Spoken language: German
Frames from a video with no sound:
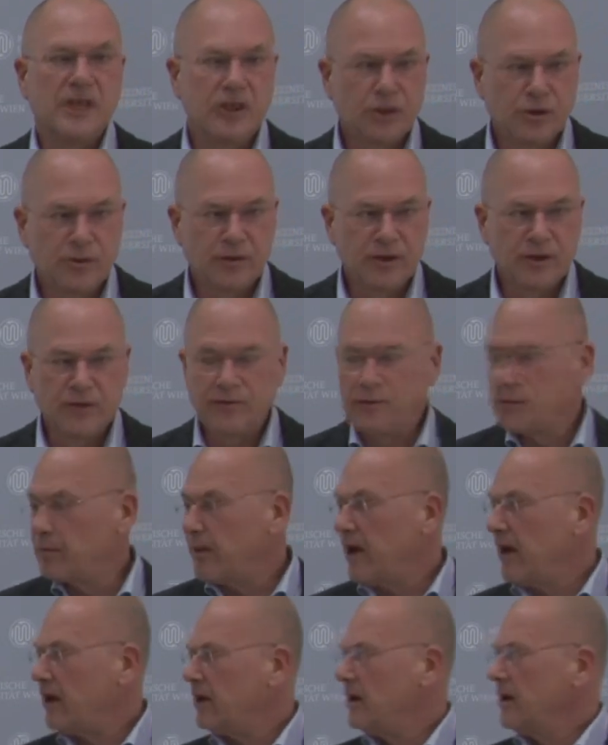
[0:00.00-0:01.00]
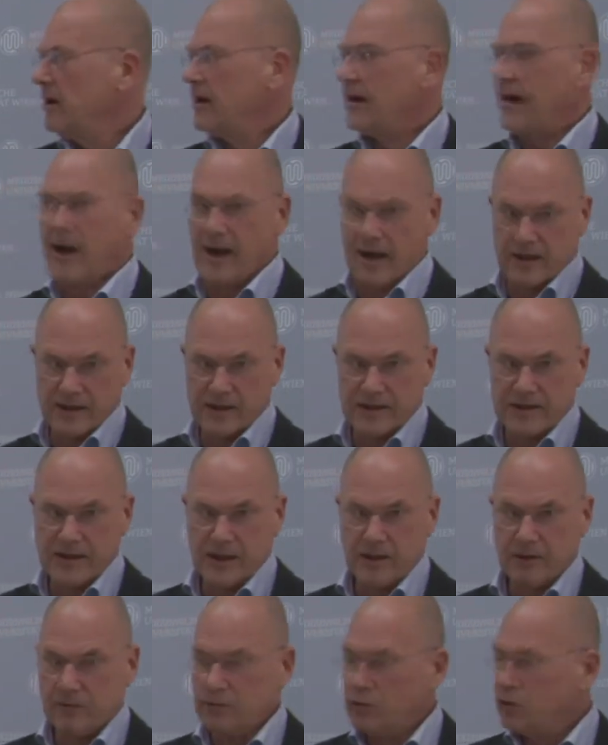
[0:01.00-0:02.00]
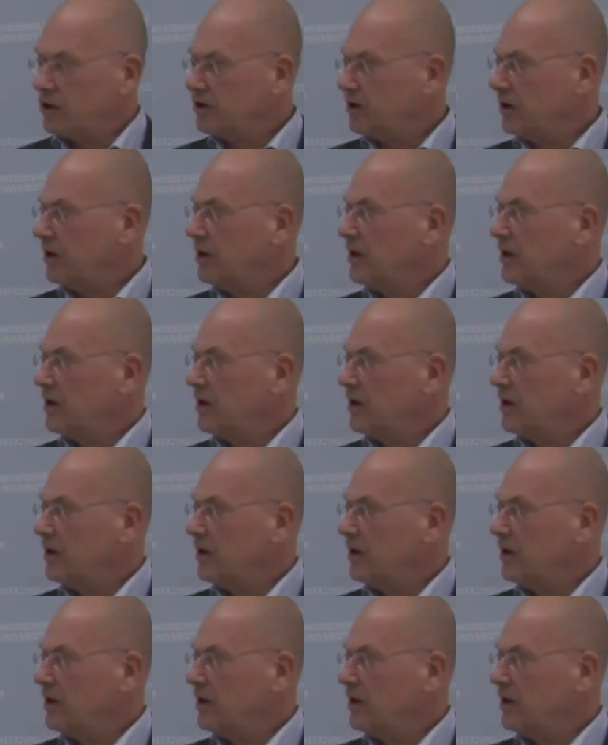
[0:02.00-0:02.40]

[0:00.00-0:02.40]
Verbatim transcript: schon wieder vorbei angesehen wurde.